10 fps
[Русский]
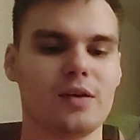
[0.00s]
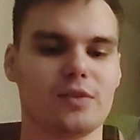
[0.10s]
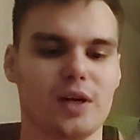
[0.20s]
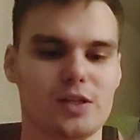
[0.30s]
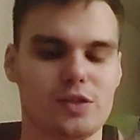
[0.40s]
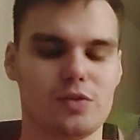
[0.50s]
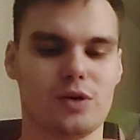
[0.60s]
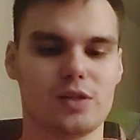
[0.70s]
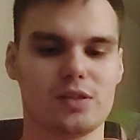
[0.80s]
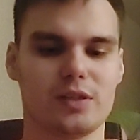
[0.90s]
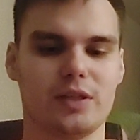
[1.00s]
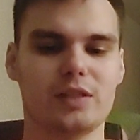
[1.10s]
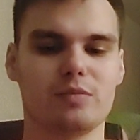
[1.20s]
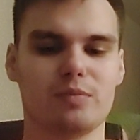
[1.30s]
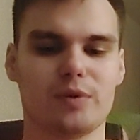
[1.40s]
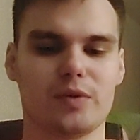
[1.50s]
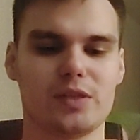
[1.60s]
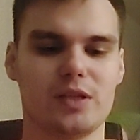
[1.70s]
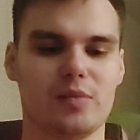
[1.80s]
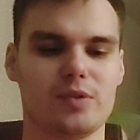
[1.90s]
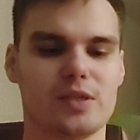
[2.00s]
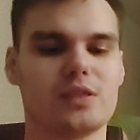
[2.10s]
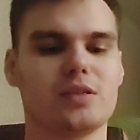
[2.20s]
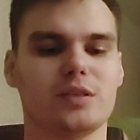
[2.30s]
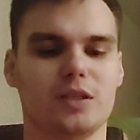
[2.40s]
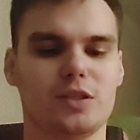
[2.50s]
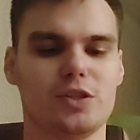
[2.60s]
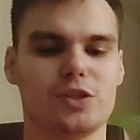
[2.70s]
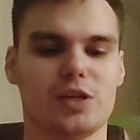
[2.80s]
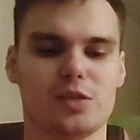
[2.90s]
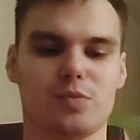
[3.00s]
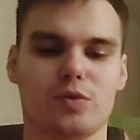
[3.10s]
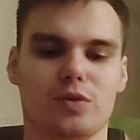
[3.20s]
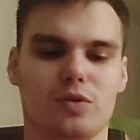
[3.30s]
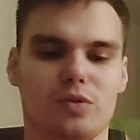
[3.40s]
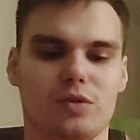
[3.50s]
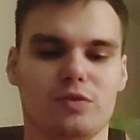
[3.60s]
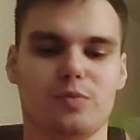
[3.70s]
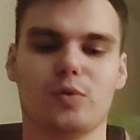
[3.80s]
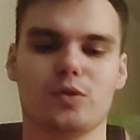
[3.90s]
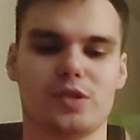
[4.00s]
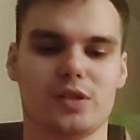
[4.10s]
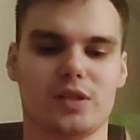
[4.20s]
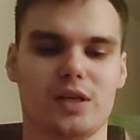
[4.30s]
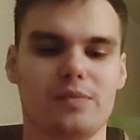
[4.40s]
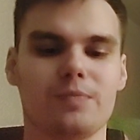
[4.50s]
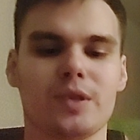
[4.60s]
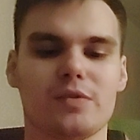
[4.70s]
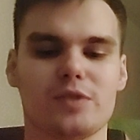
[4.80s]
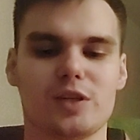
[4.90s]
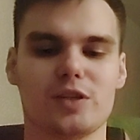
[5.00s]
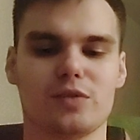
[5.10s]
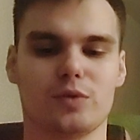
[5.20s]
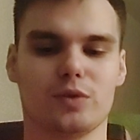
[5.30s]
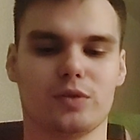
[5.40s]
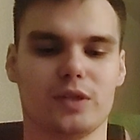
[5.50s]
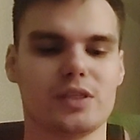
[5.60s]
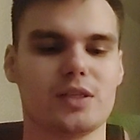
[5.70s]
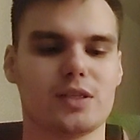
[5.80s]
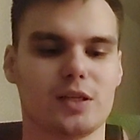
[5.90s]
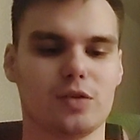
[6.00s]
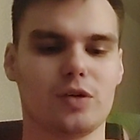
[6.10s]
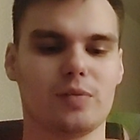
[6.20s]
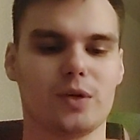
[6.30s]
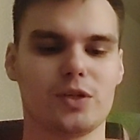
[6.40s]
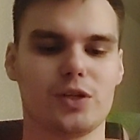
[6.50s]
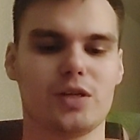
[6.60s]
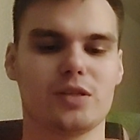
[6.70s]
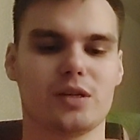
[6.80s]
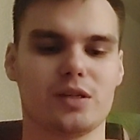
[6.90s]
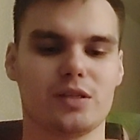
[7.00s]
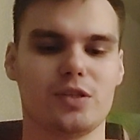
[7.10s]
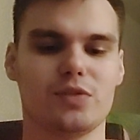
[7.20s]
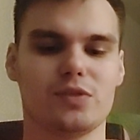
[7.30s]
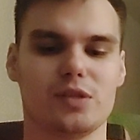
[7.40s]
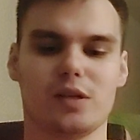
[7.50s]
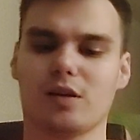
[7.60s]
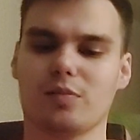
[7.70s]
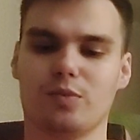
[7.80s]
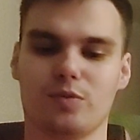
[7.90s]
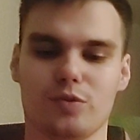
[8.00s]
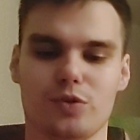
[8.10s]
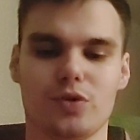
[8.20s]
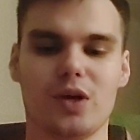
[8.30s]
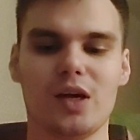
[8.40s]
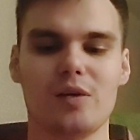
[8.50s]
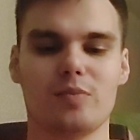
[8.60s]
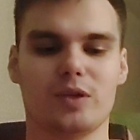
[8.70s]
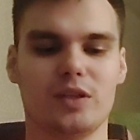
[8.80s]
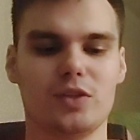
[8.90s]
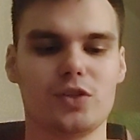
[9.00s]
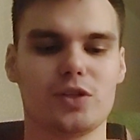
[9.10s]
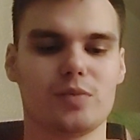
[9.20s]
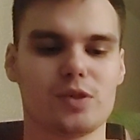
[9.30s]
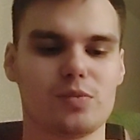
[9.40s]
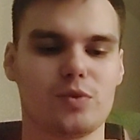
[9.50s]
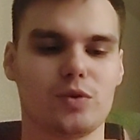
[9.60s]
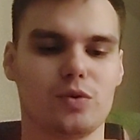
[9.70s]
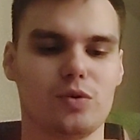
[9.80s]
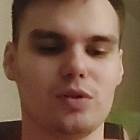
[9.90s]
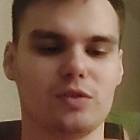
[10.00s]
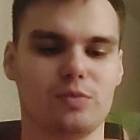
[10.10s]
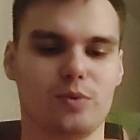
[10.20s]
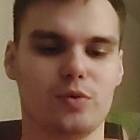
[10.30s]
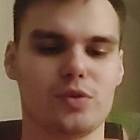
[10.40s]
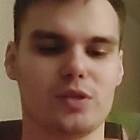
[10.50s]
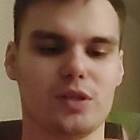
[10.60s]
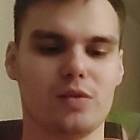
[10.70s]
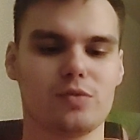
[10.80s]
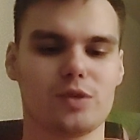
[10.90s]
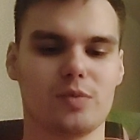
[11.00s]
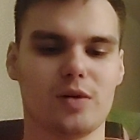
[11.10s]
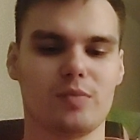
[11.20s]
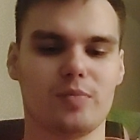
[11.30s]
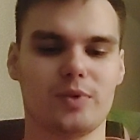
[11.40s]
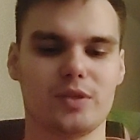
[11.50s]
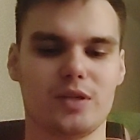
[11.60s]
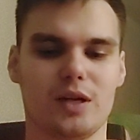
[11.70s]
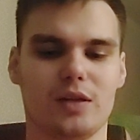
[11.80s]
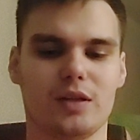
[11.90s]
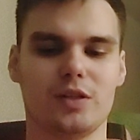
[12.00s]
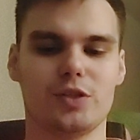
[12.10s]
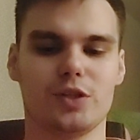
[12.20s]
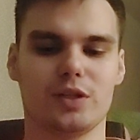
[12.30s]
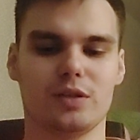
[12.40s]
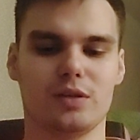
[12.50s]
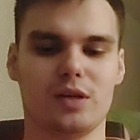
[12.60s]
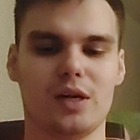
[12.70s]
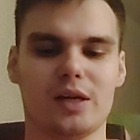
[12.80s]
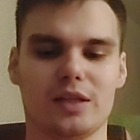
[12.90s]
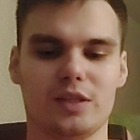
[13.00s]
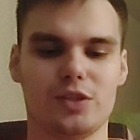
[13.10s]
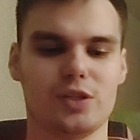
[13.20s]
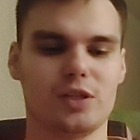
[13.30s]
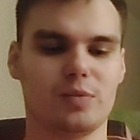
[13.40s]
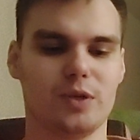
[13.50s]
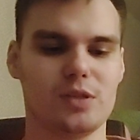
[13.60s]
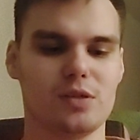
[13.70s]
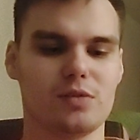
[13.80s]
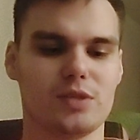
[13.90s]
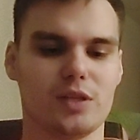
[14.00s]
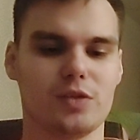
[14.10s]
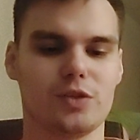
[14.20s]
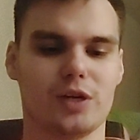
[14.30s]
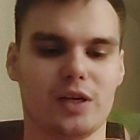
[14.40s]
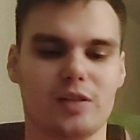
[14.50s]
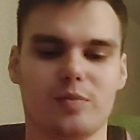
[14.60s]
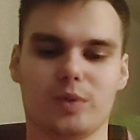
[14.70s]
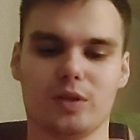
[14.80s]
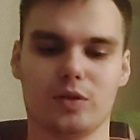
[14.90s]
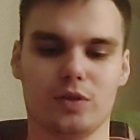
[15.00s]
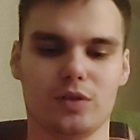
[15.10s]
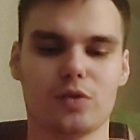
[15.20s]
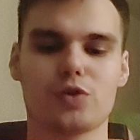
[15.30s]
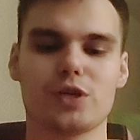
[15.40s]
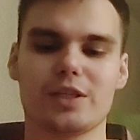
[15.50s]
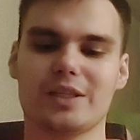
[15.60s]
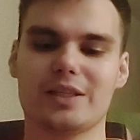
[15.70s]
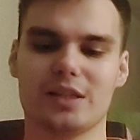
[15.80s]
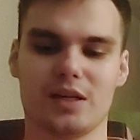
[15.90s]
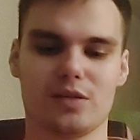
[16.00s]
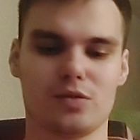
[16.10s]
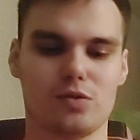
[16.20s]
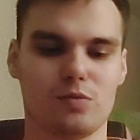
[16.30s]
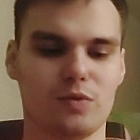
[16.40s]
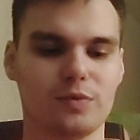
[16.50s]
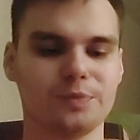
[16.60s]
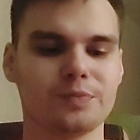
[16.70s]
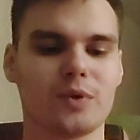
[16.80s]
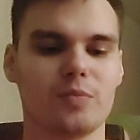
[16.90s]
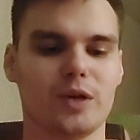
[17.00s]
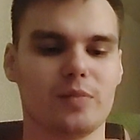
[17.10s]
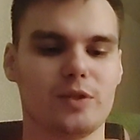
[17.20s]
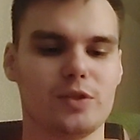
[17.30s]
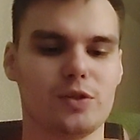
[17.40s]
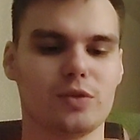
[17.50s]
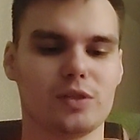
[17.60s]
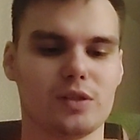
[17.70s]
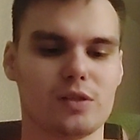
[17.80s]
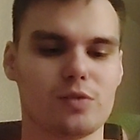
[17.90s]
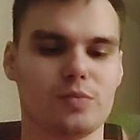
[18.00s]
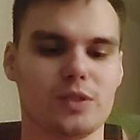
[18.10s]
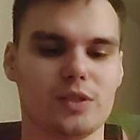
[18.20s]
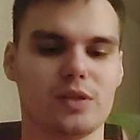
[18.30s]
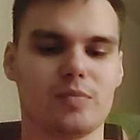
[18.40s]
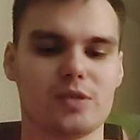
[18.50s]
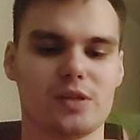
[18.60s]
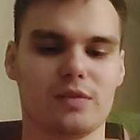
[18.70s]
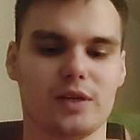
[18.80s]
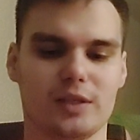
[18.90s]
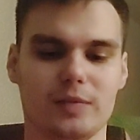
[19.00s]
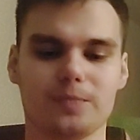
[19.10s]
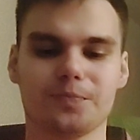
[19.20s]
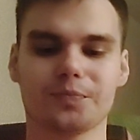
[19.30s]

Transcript: В каждой из указанных клиник мы проводили обязательный клинический осмотр органов полости рта всех животных, владельцы которых обращались за различной ветеринарной помощью. При клиническом осмотре органов полости рта у собак мы определяли наличие кли клинических признаков следующих оральных патологий. Нарушение генерации зубов, приобретенные на зубные образования,